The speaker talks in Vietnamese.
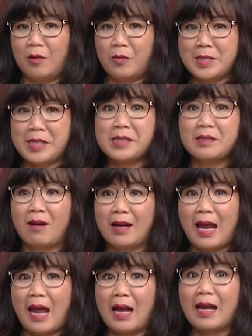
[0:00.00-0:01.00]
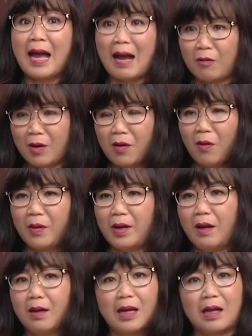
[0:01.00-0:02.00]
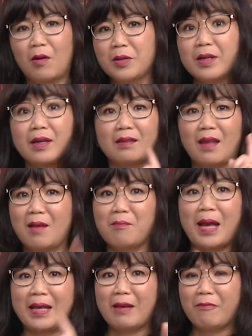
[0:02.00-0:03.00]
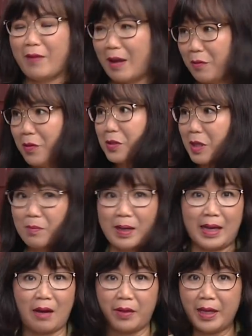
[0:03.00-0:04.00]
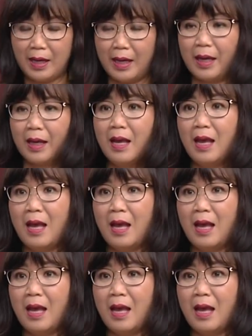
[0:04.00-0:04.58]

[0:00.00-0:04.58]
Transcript: register cái account đó rồi đó là coi như cái tiền bay cái vèo vô trong account kia liền